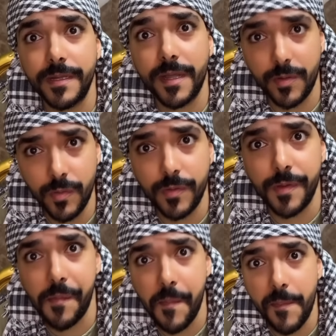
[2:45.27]

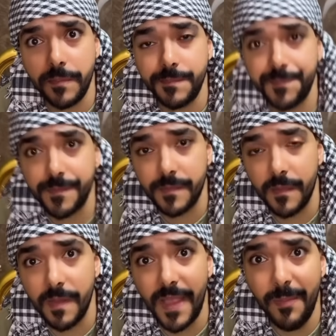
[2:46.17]
قرنون
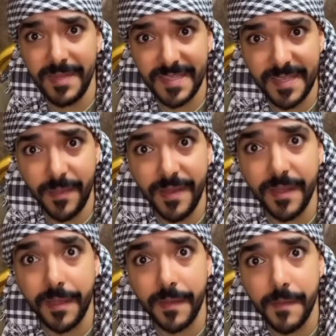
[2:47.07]
ده عامل زي
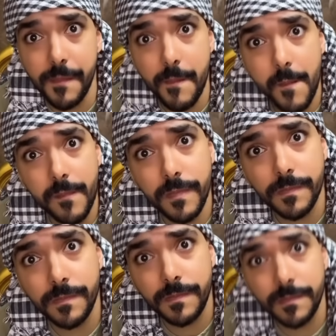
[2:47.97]
السبانخ
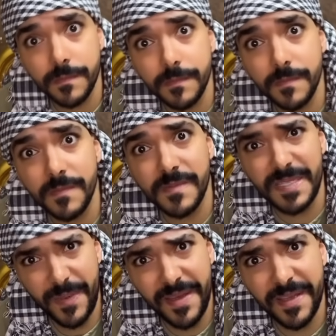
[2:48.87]
بنين
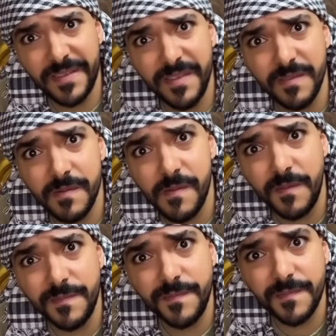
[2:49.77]
السبانخ دي
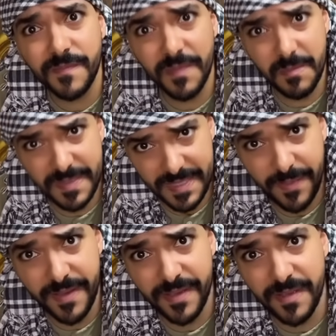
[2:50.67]
لا
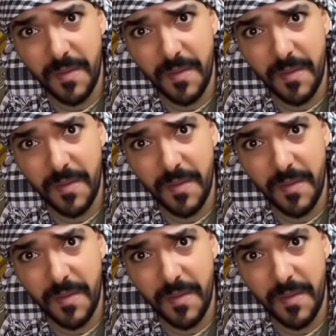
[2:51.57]
السبانخ